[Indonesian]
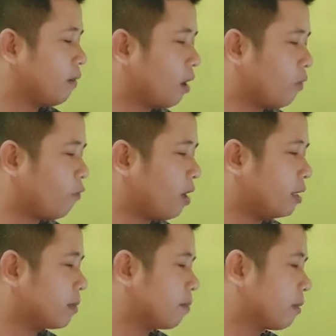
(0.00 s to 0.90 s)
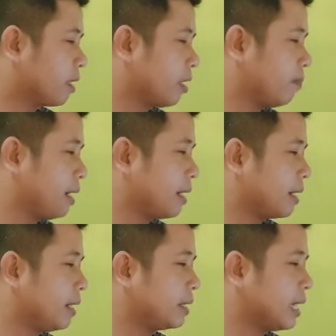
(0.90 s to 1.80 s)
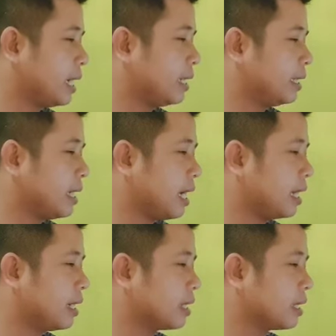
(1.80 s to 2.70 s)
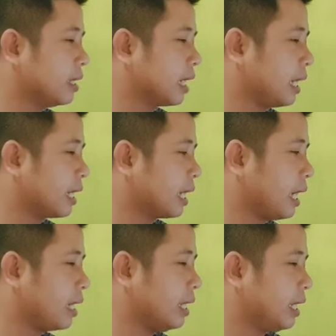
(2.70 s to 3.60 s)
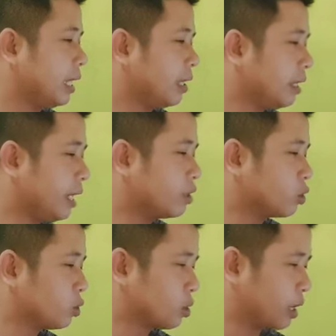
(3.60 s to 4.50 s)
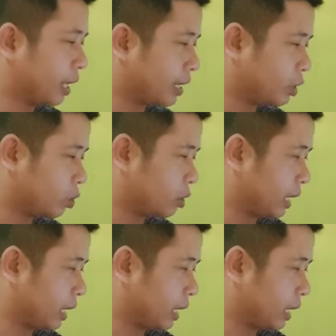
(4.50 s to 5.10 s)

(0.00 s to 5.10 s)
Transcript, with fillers: wafat, kebangkitan dan kenaikan Yesus Kristus.